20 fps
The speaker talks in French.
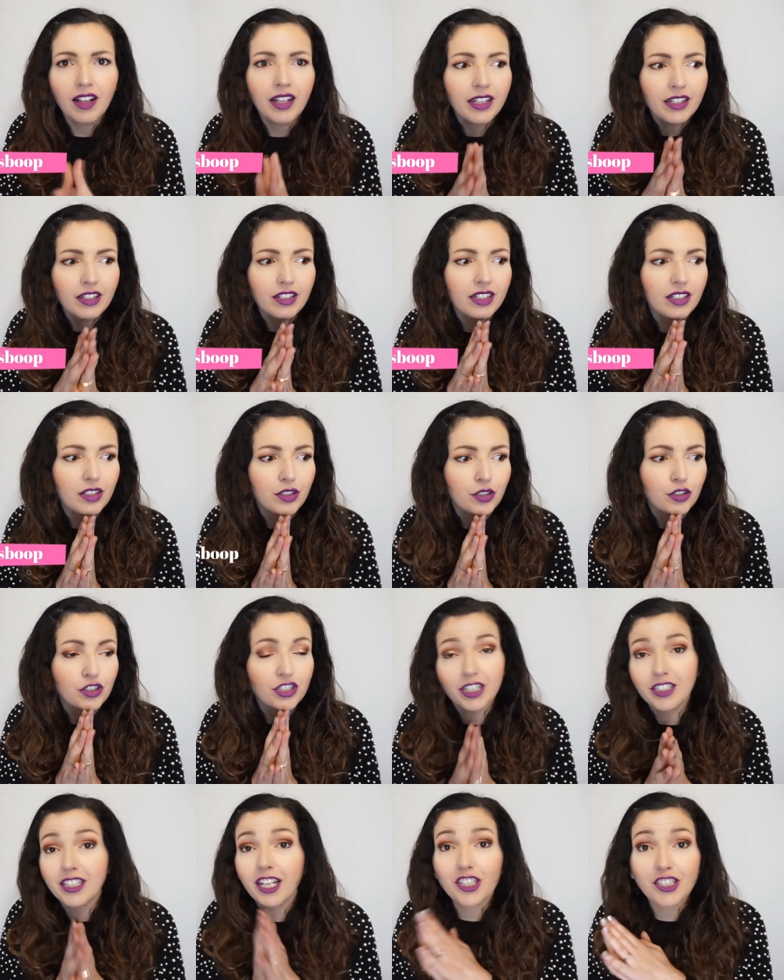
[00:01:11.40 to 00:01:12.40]
et euh,
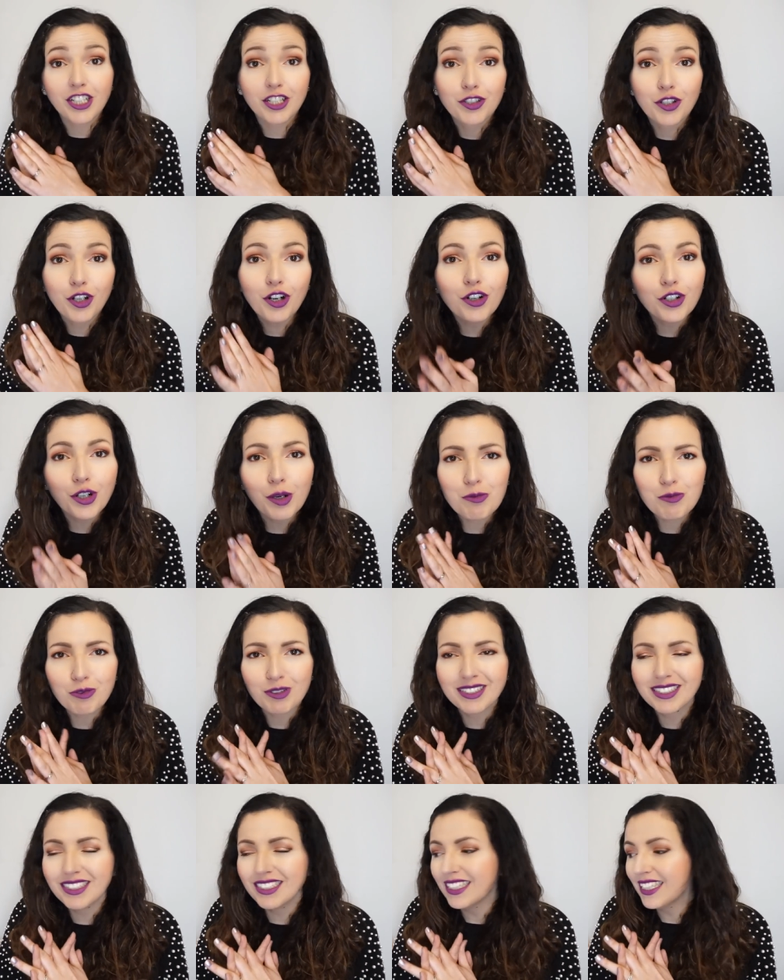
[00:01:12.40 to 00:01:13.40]
j'adhère j'adore comme on
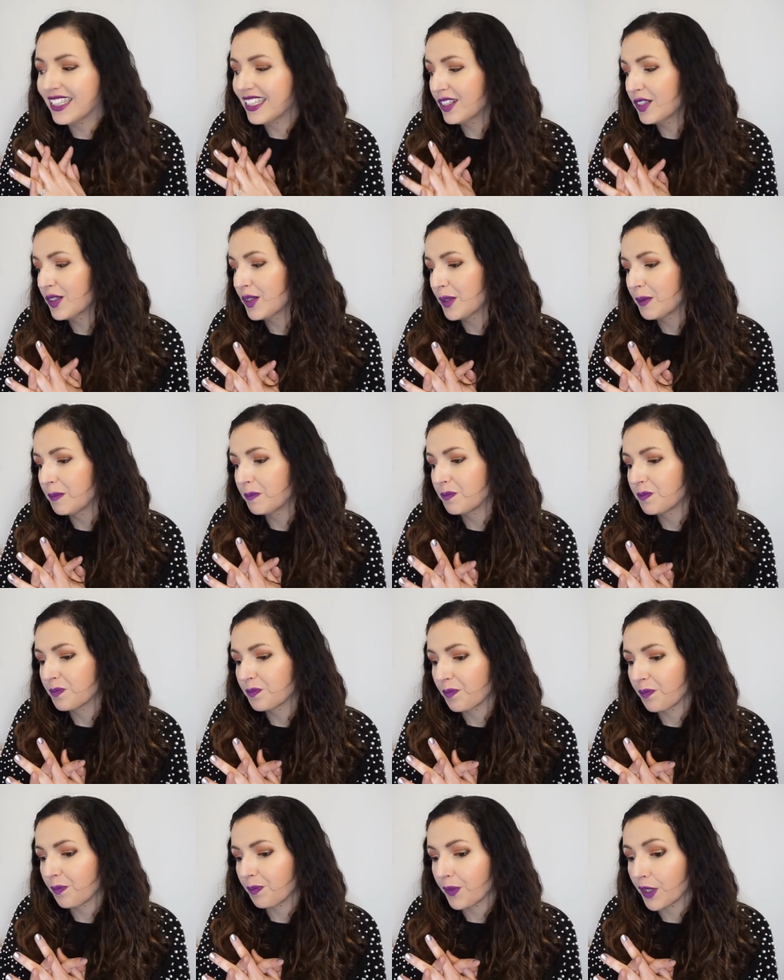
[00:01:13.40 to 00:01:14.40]
dit et, euh,